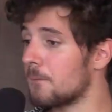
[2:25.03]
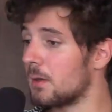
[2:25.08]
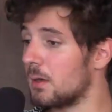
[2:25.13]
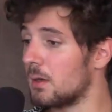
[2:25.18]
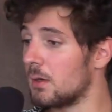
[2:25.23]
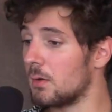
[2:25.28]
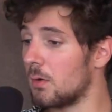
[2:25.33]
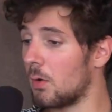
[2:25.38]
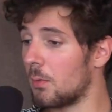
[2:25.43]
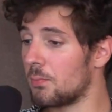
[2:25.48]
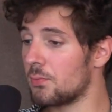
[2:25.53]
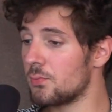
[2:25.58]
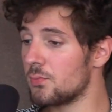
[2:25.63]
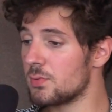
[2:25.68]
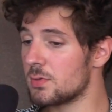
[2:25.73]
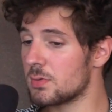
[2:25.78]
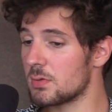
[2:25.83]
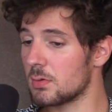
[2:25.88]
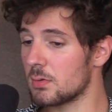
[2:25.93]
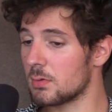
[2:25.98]
Et en
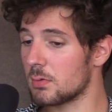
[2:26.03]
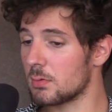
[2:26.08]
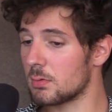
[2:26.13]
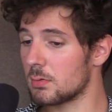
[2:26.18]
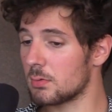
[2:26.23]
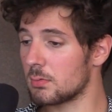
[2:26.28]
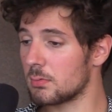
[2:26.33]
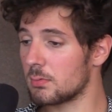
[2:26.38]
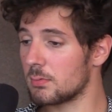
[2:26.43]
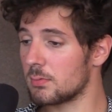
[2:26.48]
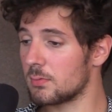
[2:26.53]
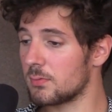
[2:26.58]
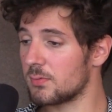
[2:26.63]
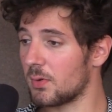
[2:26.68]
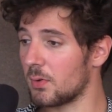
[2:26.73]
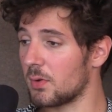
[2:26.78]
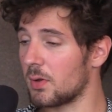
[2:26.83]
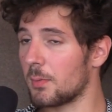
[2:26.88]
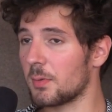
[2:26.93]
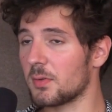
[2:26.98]
plus, euh,
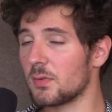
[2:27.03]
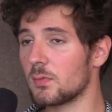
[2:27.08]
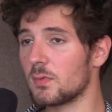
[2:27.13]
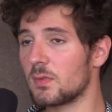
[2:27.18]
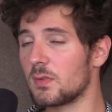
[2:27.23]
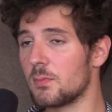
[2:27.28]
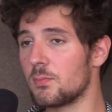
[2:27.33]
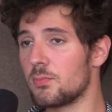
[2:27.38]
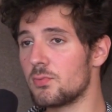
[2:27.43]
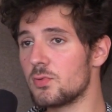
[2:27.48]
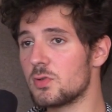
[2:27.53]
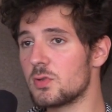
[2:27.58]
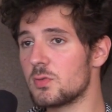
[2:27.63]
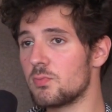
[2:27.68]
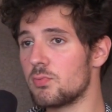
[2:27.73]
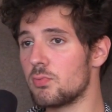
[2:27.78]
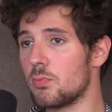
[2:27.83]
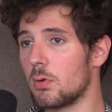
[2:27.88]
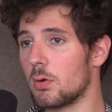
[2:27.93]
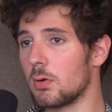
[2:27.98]
on a l'impression que c'est plus
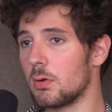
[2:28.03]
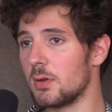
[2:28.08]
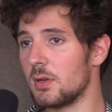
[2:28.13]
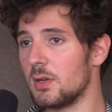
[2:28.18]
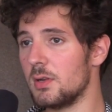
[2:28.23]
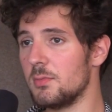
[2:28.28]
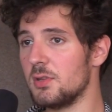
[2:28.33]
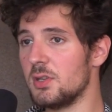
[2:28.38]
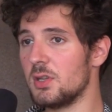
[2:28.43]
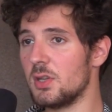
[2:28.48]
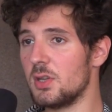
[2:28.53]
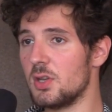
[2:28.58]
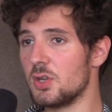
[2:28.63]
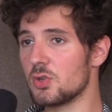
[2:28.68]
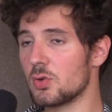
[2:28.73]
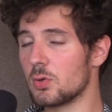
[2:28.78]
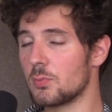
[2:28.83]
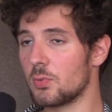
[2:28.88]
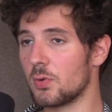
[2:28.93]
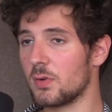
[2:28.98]
pour éliminer des
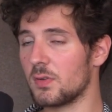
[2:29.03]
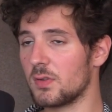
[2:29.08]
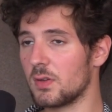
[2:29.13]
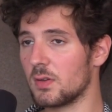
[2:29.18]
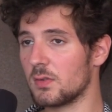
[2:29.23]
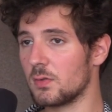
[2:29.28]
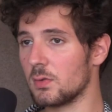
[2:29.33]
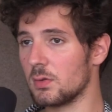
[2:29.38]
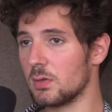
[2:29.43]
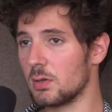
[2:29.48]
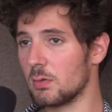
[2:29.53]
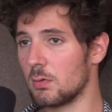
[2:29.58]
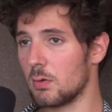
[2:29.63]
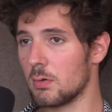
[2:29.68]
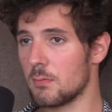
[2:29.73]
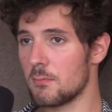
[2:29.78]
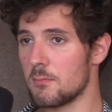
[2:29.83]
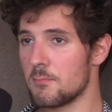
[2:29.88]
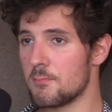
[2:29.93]
gens que pour les sélectionner. Quoi.